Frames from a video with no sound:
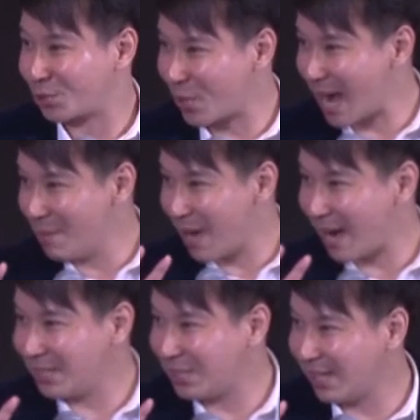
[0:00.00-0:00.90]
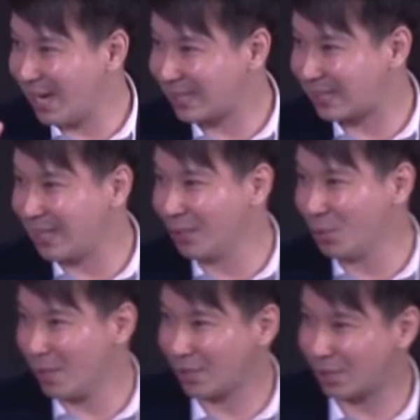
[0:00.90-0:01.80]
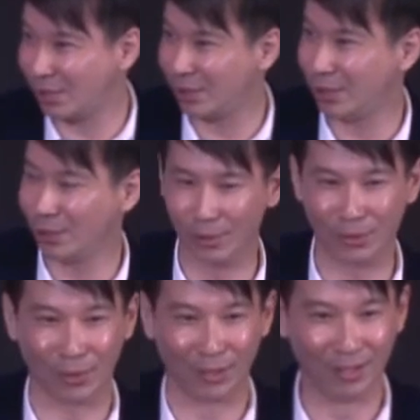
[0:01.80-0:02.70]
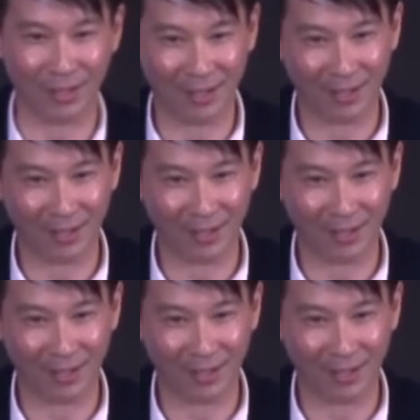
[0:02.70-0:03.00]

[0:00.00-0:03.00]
虽然马来西亚行过死荫的幽谷，